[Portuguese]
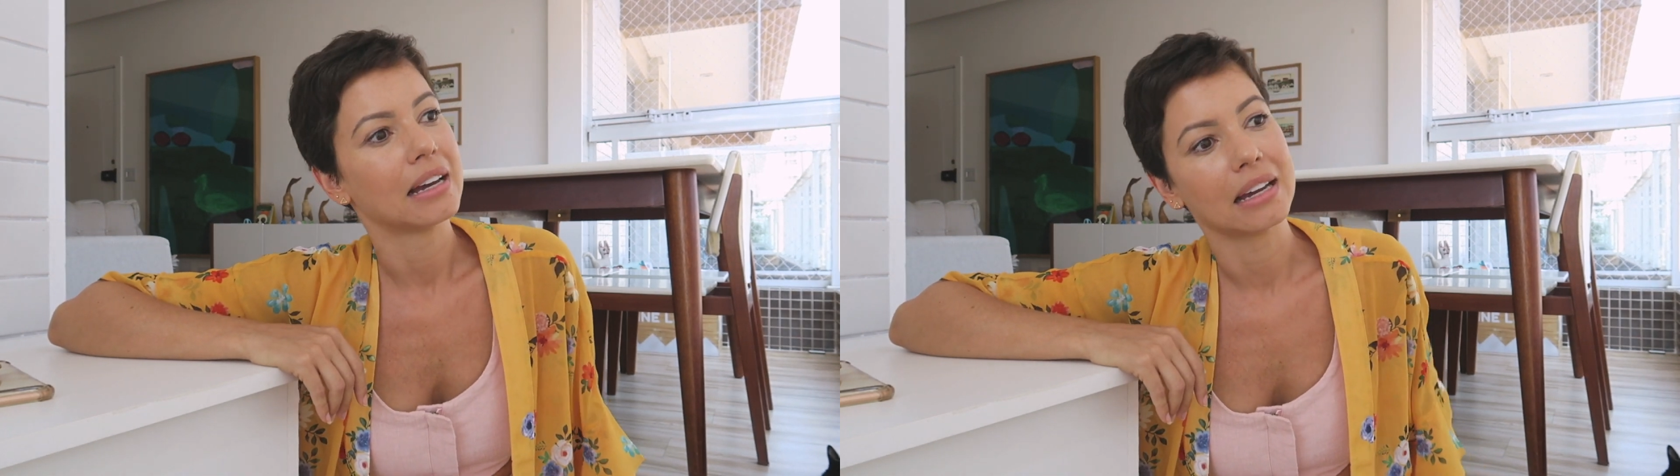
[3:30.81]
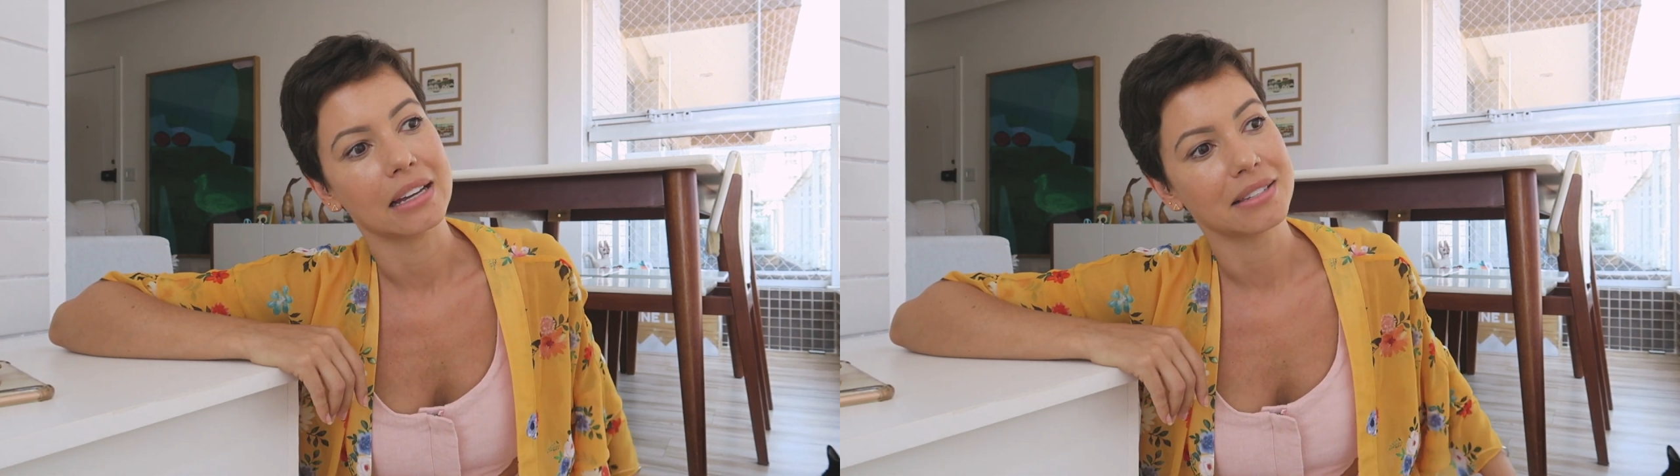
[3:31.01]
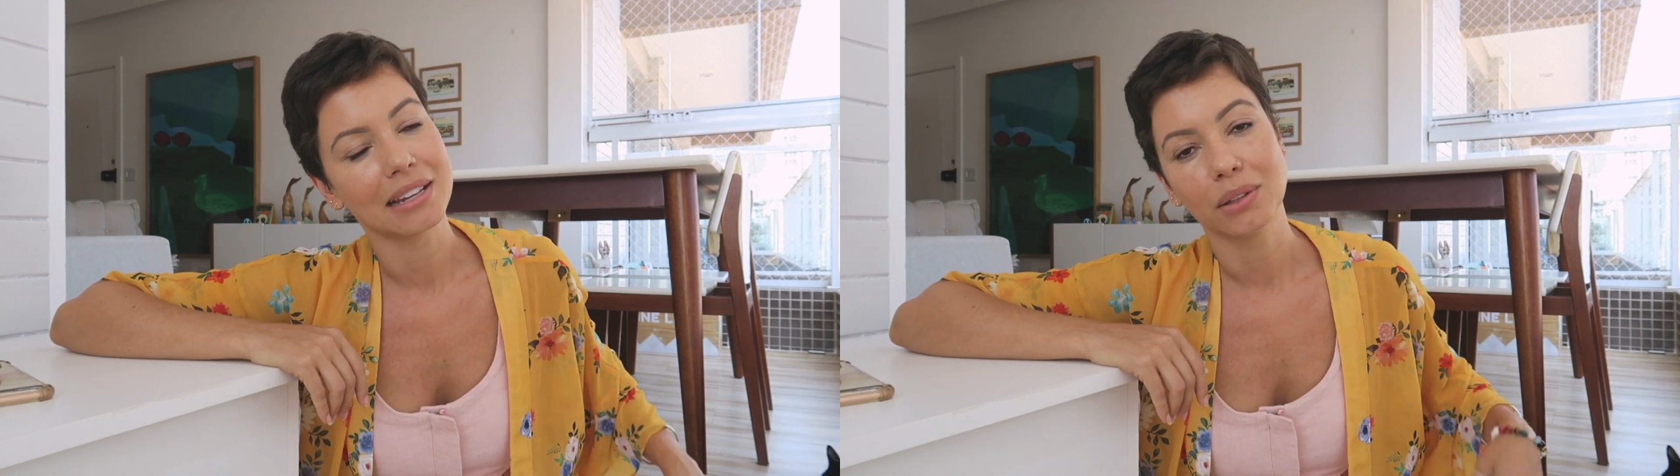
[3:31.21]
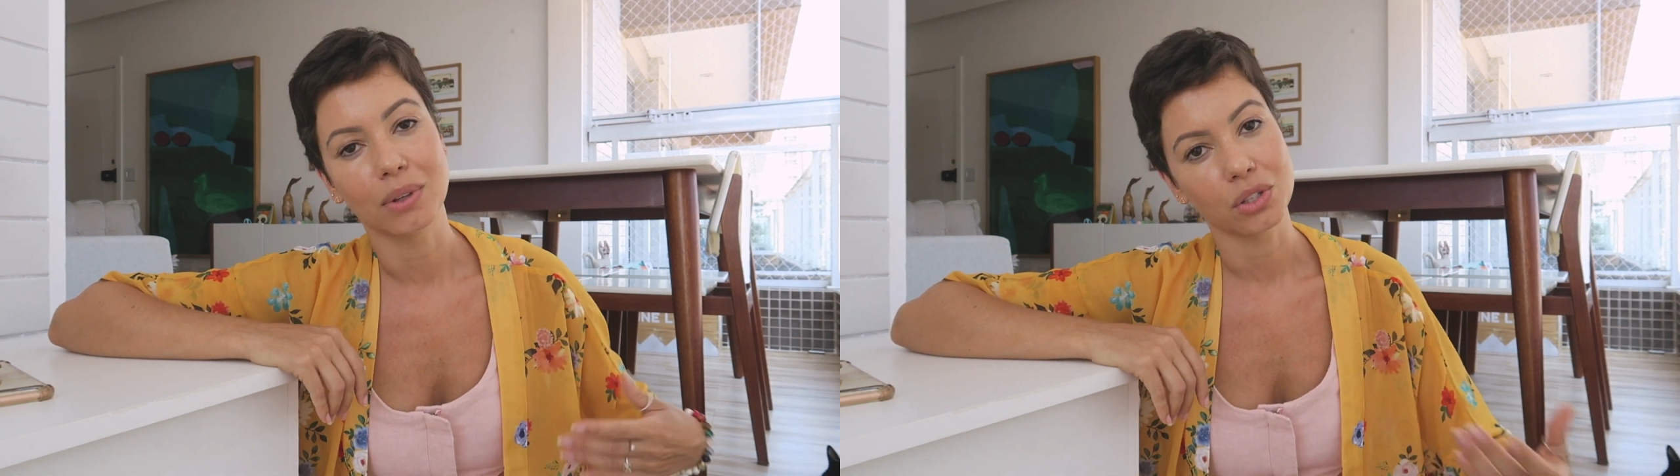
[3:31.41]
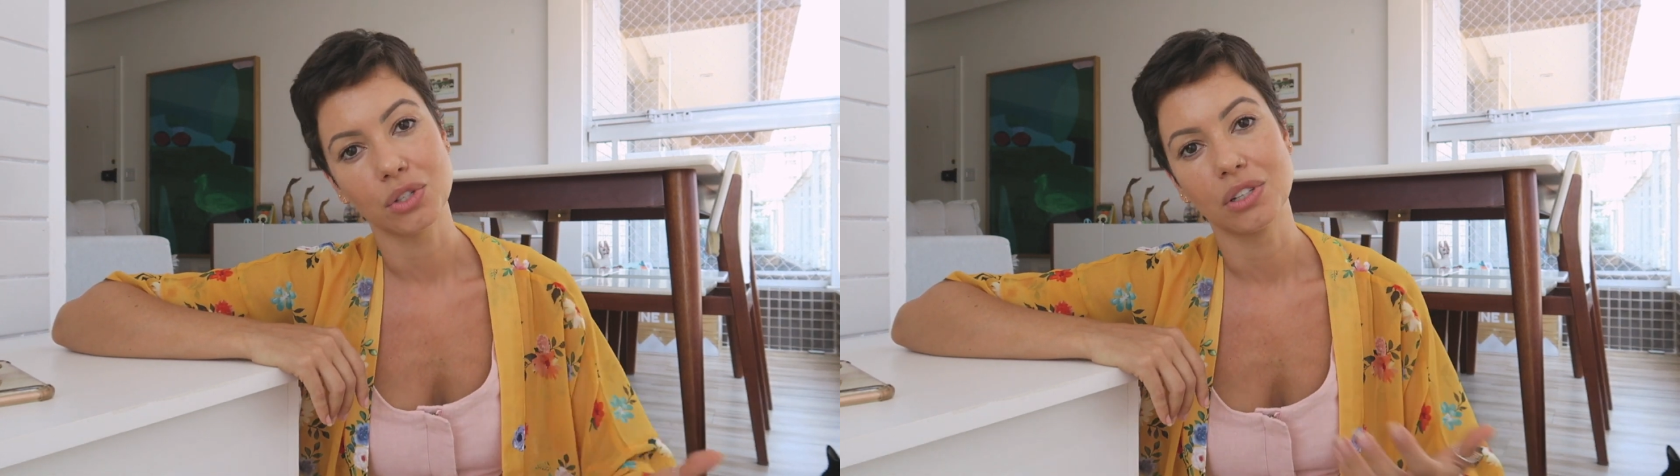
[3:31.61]
é,
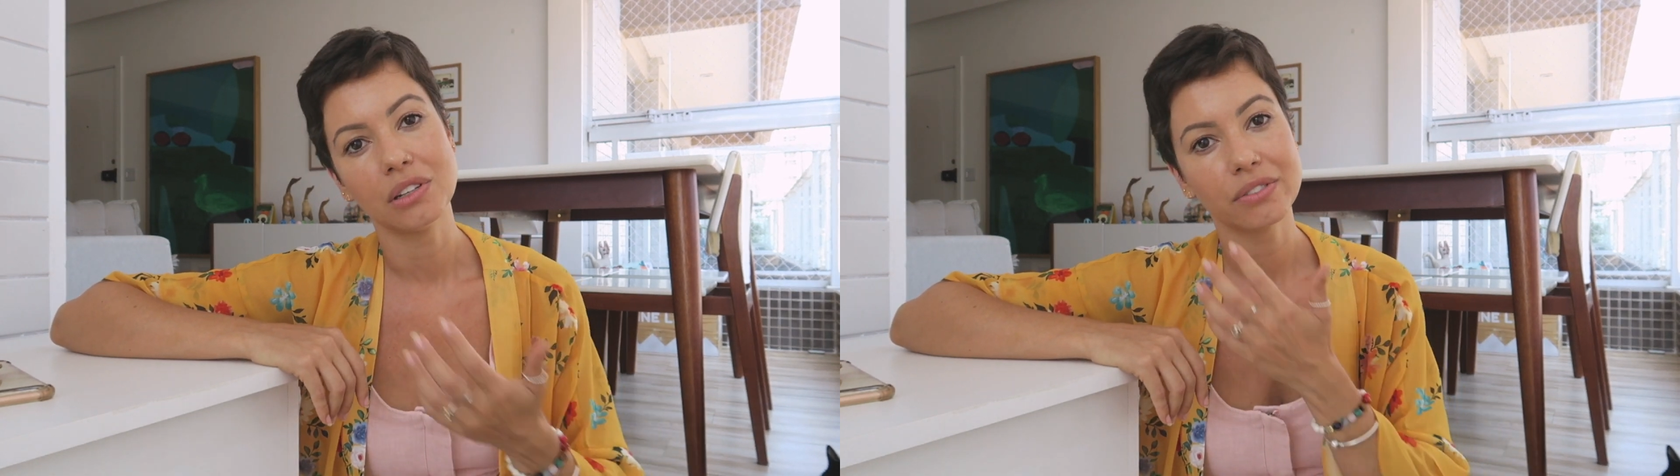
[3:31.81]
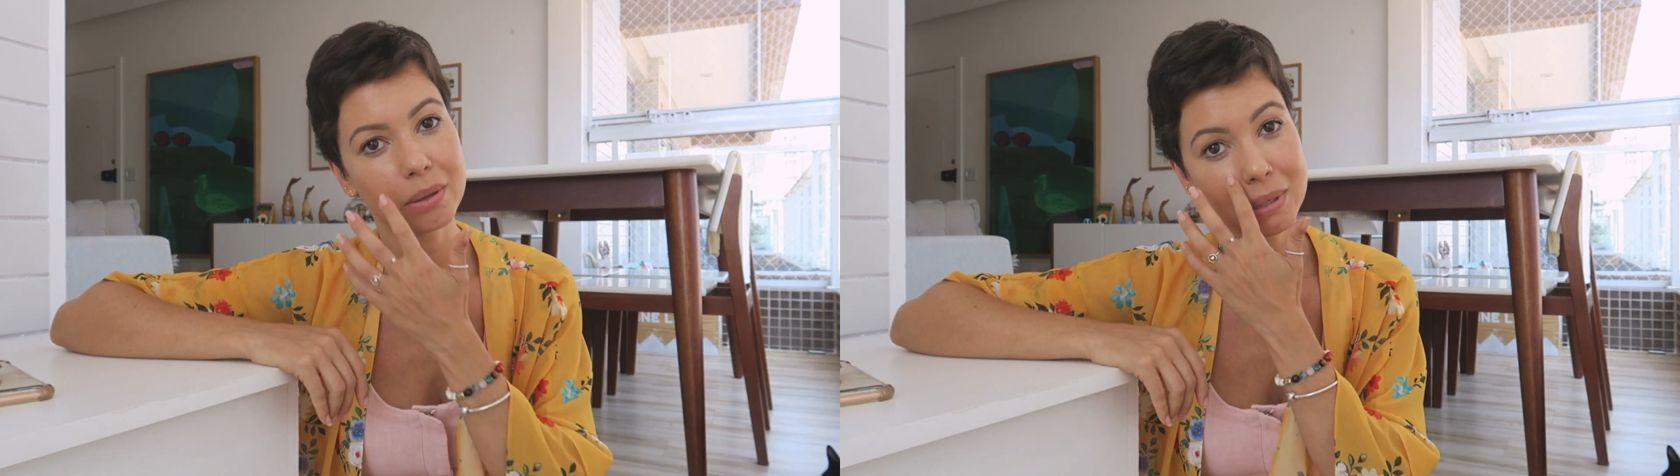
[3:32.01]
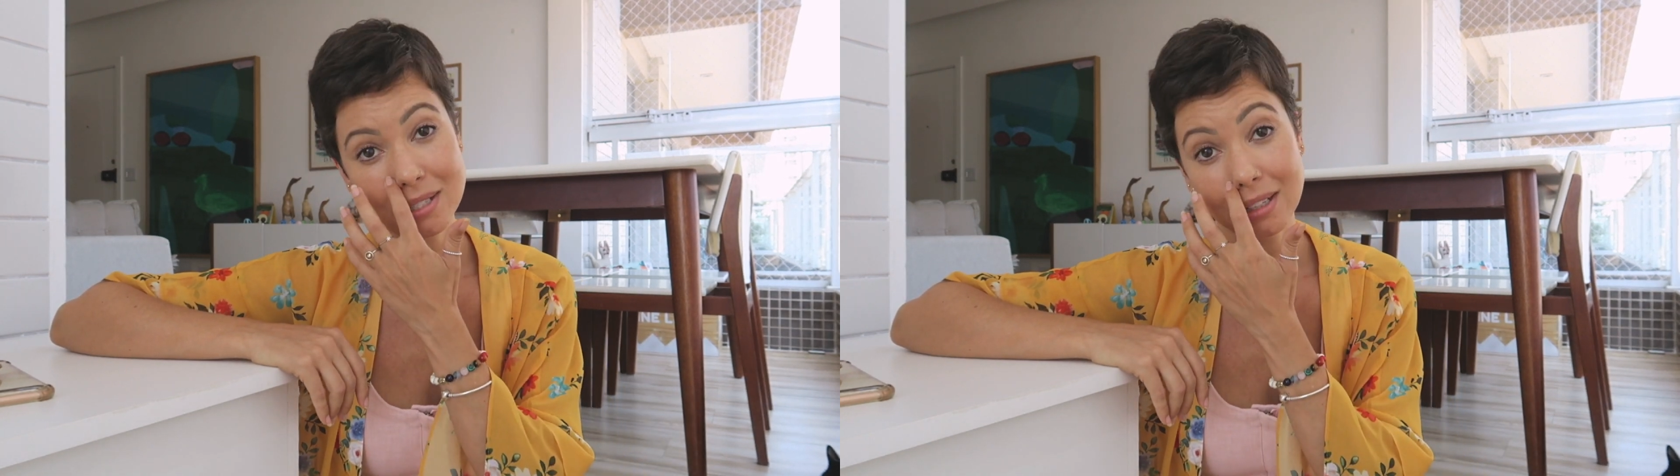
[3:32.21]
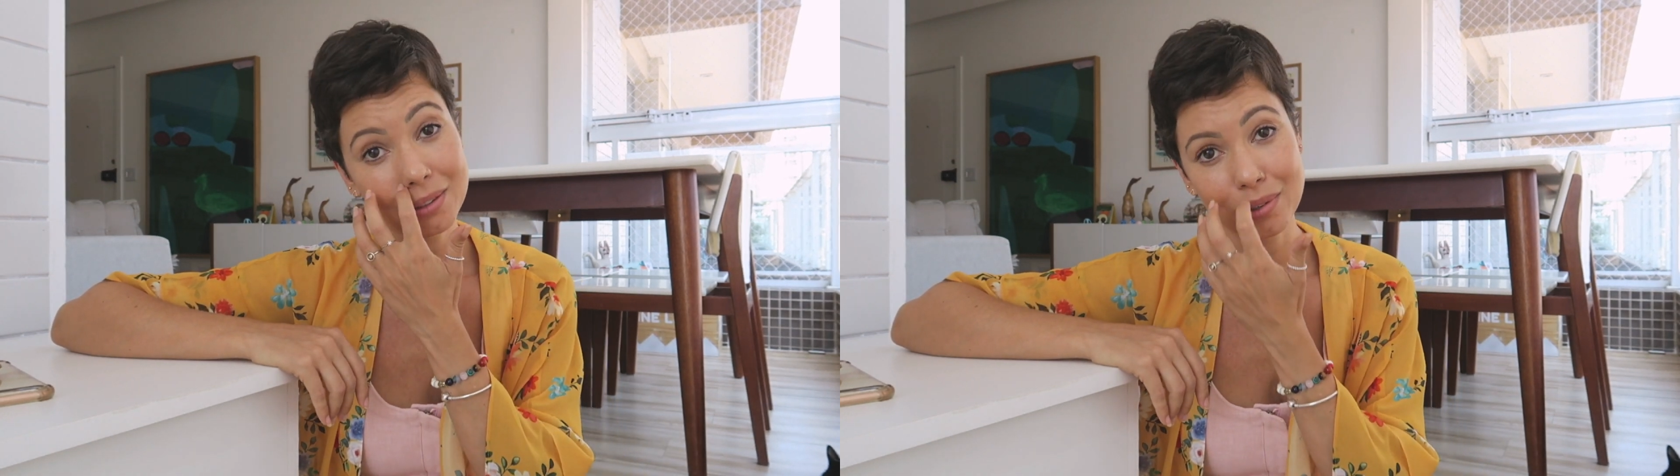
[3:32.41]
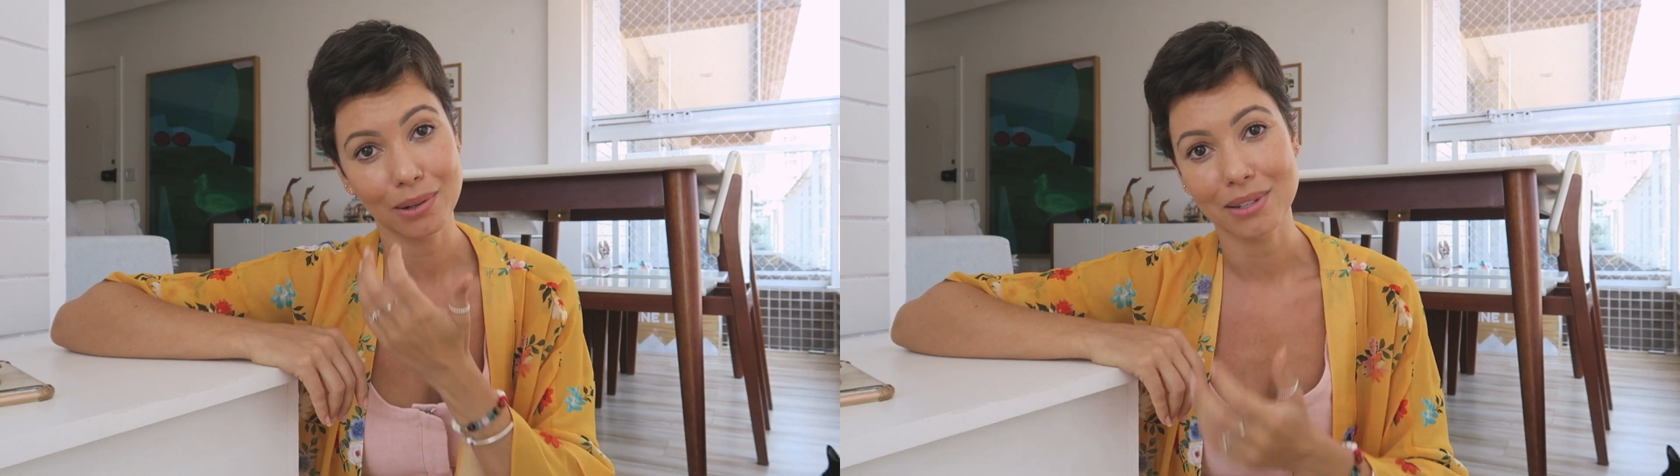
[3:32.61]
sendo ativa, mas sem
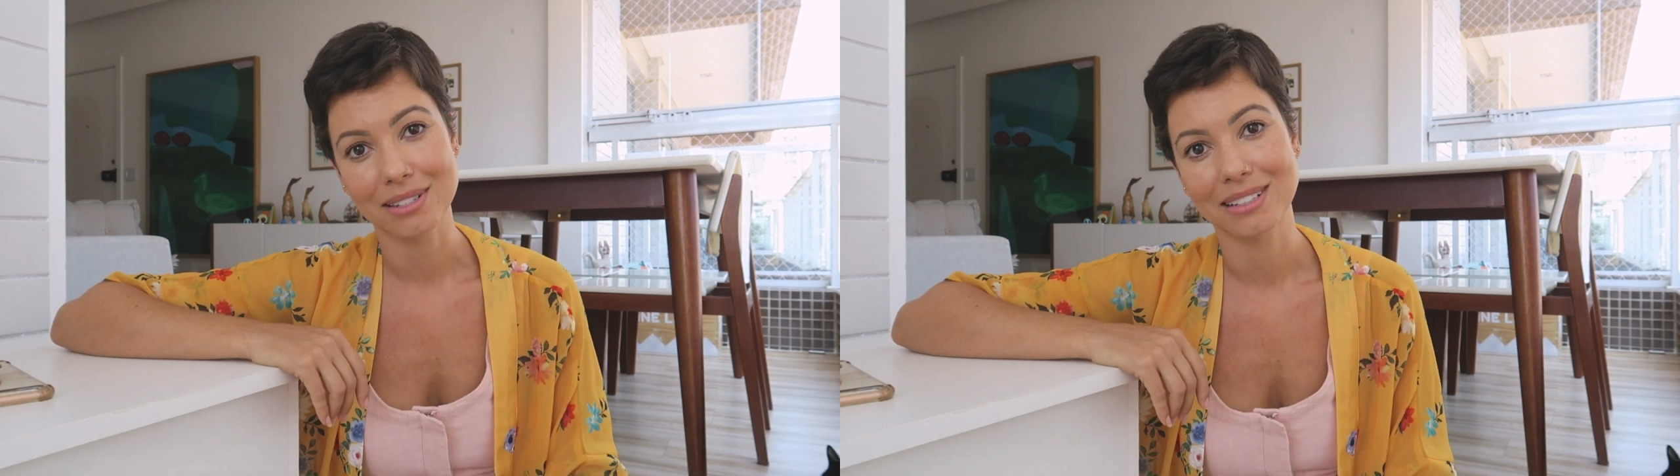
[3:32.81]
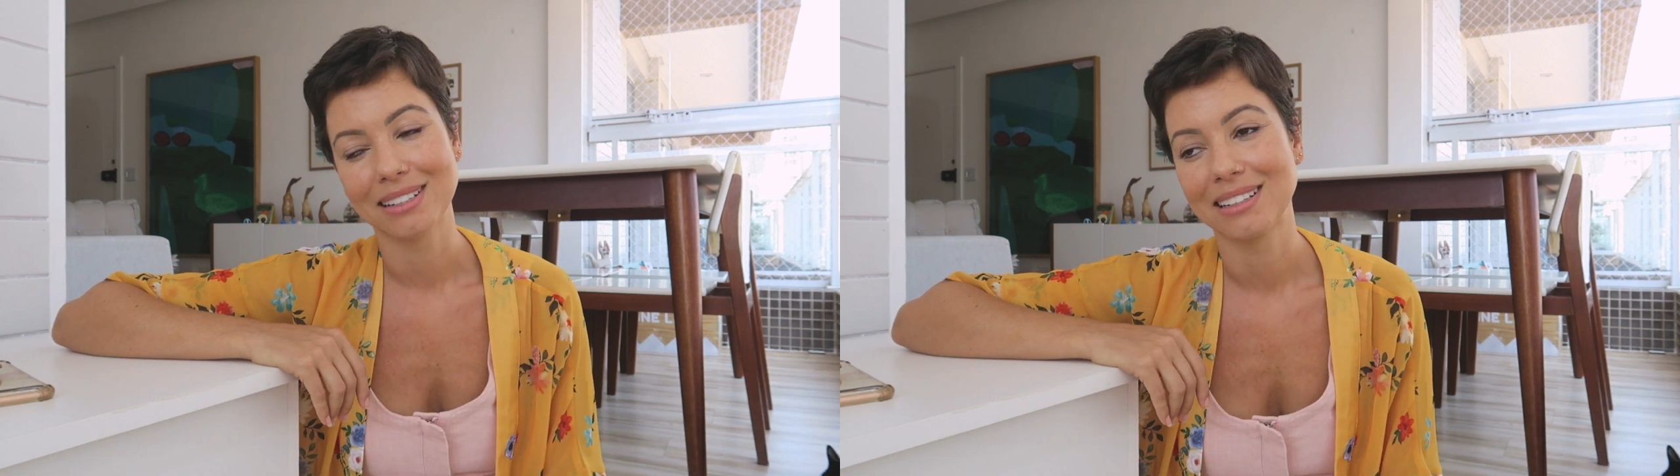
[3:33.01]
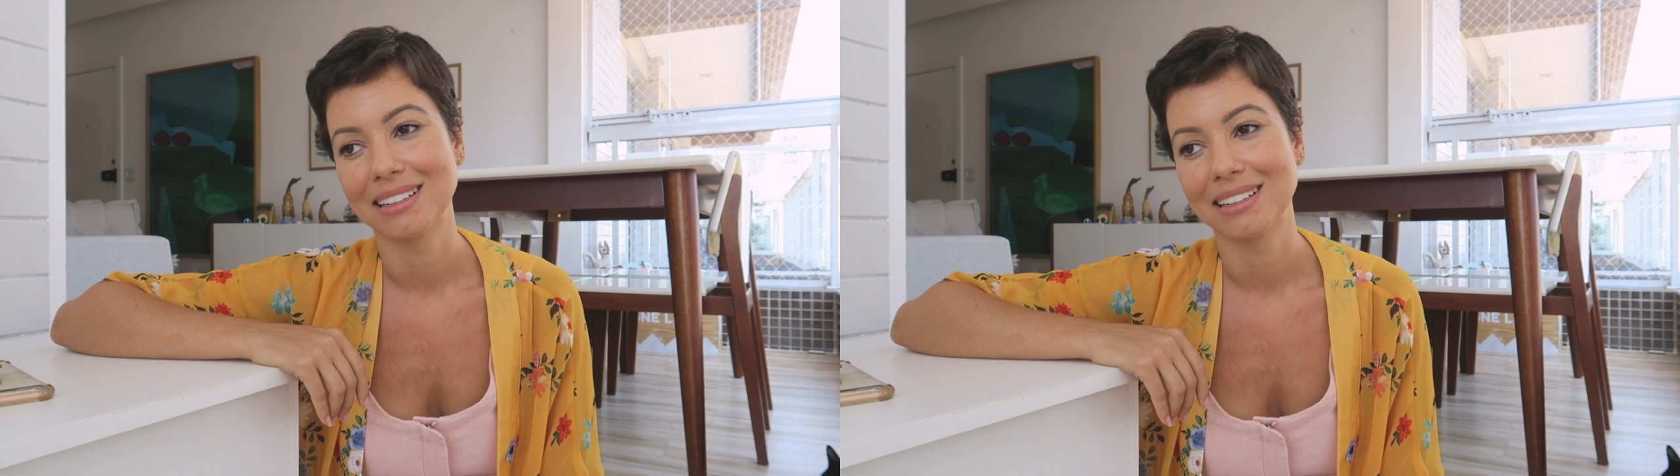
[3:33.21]
neurose.